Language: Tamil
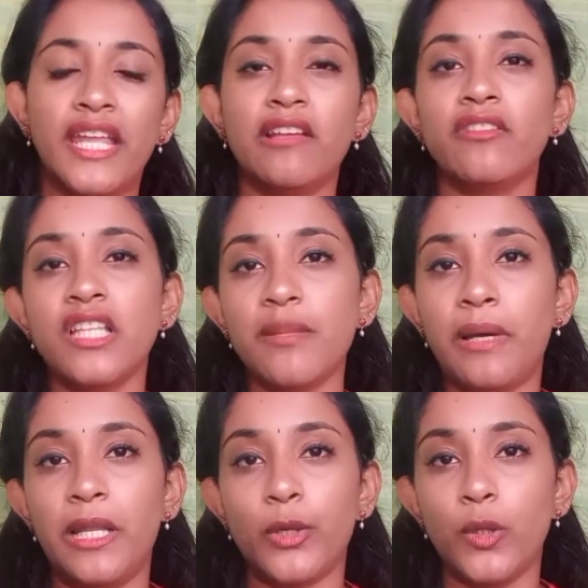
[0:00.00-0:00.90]
எனக்கு வந்து
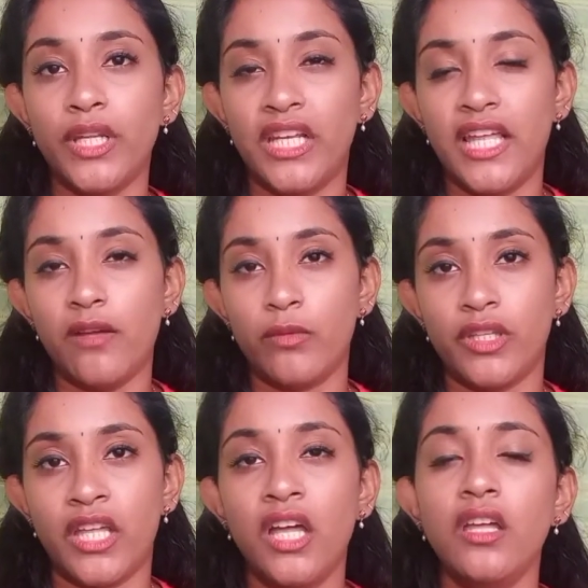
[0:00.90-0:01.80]
அந்த பழக்கம் இல்லை
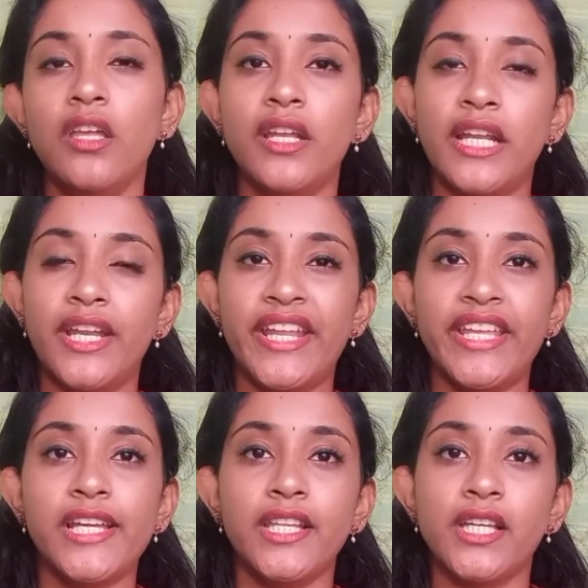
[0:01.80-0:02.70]
அவ்வளோதான் நான்
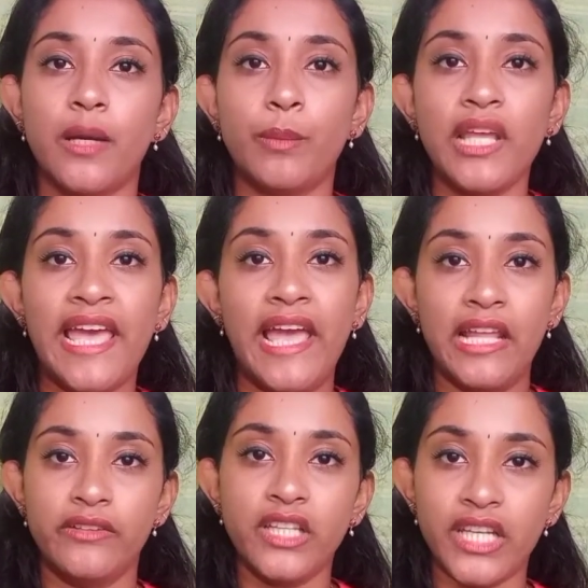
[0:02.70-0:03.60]
ட்ரை ஆனதுக்கப்புறம்
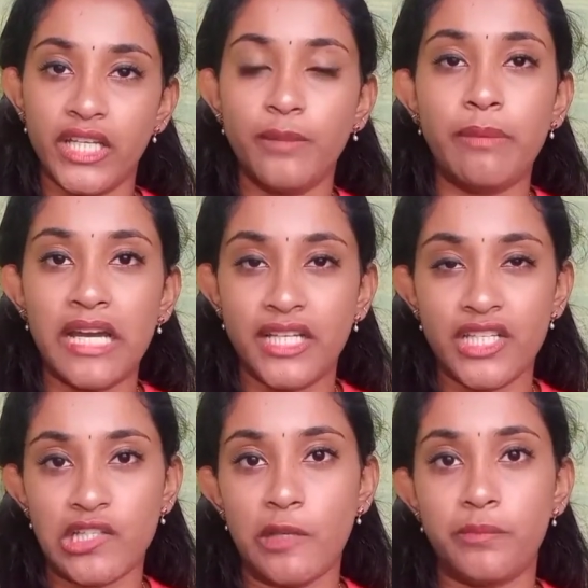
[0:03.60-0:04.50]
ஹேரை வந்து ரெண்டு
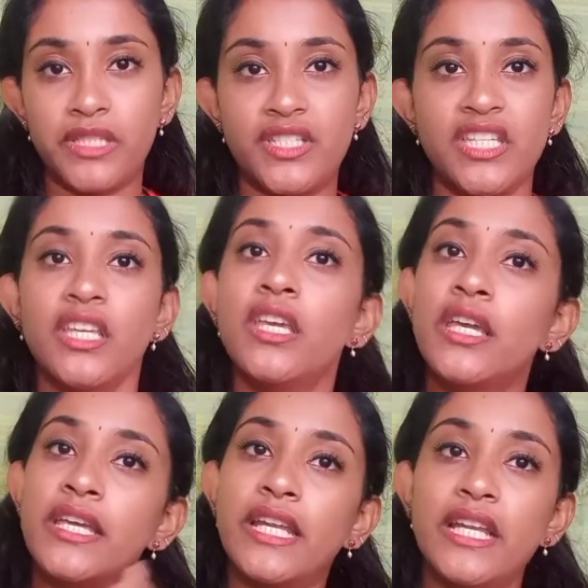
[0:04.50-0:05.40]
பார்ட்டிஷனாக பிரித்து
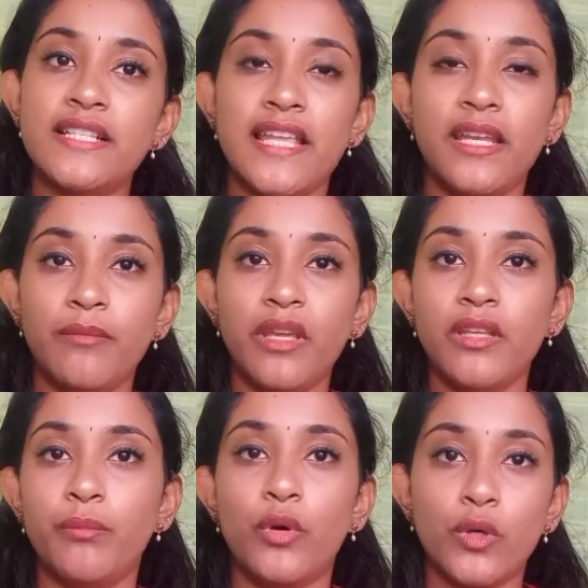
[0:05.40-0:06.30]
ரெண்டு சைடுமே
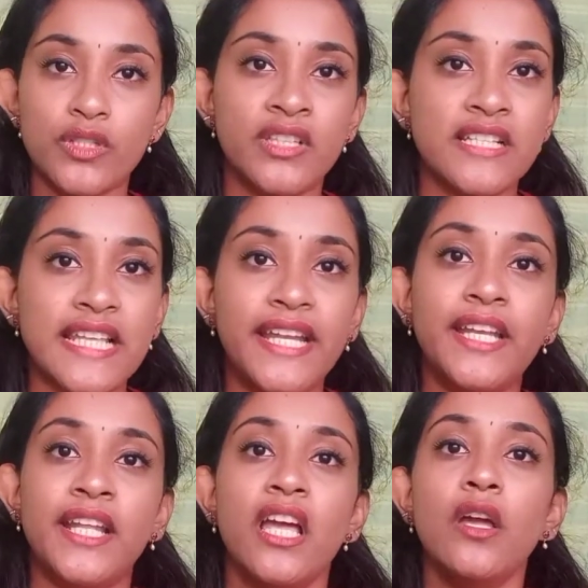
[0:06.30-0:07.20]
இப்போ ஒரு இந்த
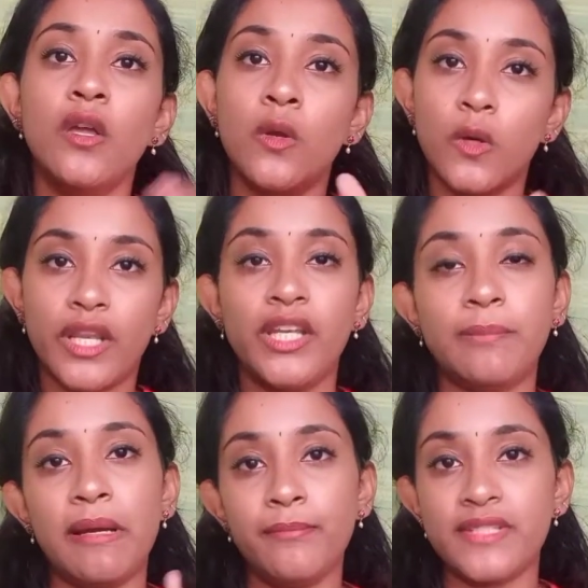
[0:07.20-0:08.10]
சைடுனால் ஒரு
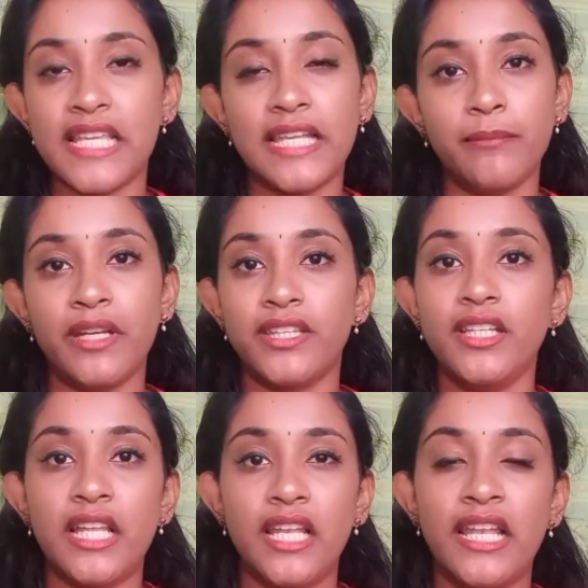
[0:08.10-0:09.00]
ரெண்டு பம்ப் சீரம்
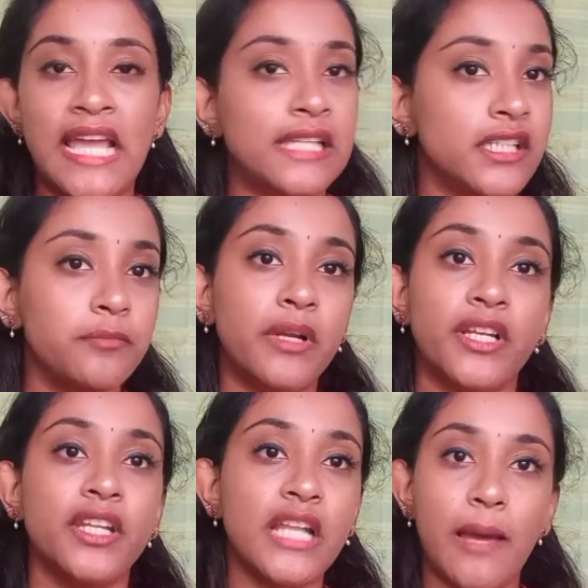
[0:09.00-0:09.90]
எடுத்து நல்லா லேதர்
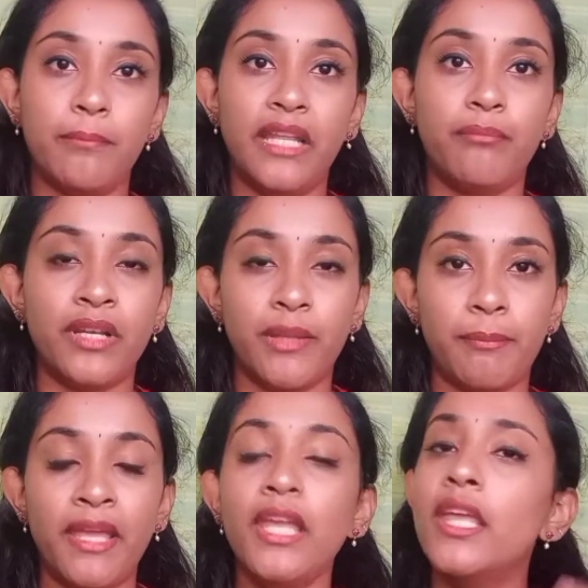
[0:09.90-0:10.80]
பண்ணிட்டு நான் அப்ளை
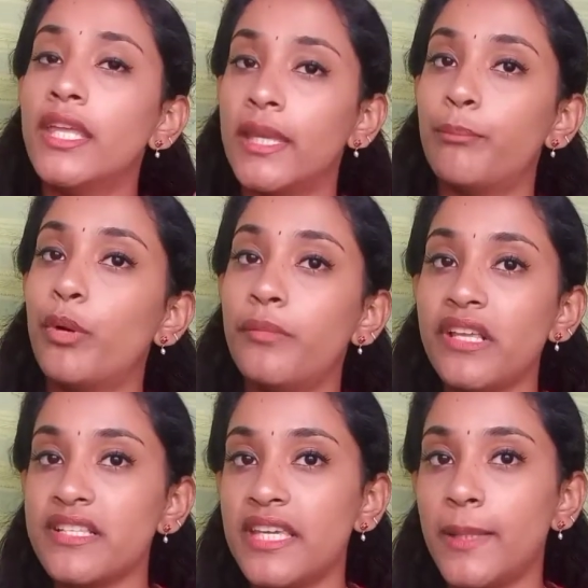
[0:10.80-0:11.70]
பண்ணிப்பேன்
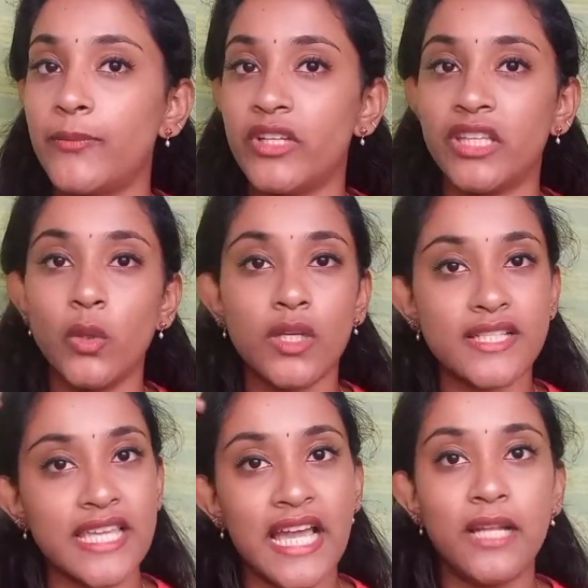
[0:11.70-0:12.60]
எப்போவுமே சீரம் வந்து
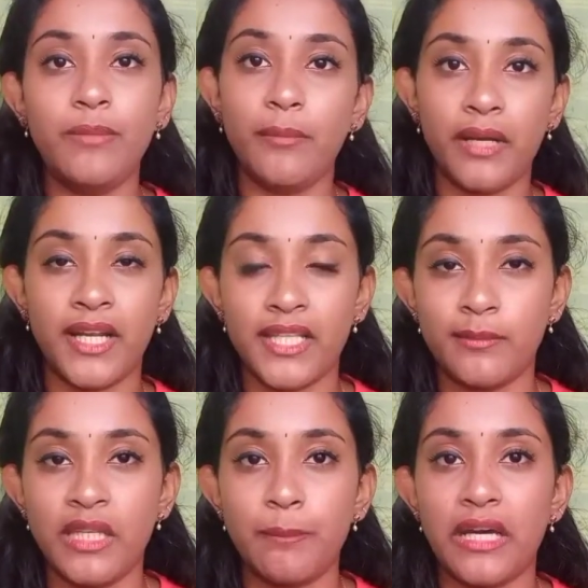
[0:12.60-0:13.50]
உங்கள் ஸ்கேல்ப்பில்
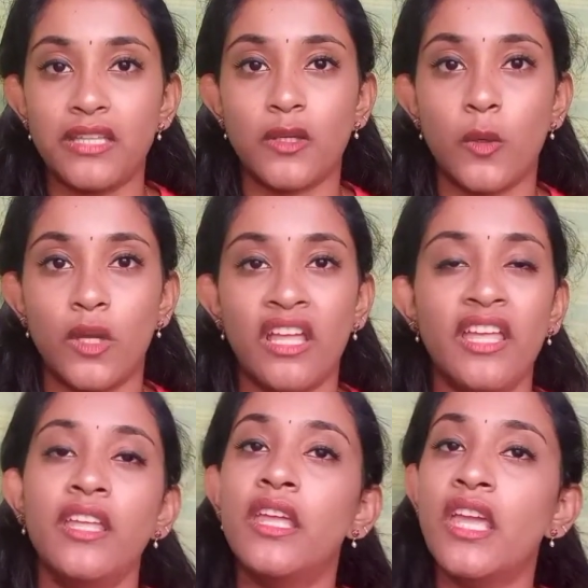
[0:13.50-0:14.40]
படாத மாதிரி பார்த்துக்கோங்க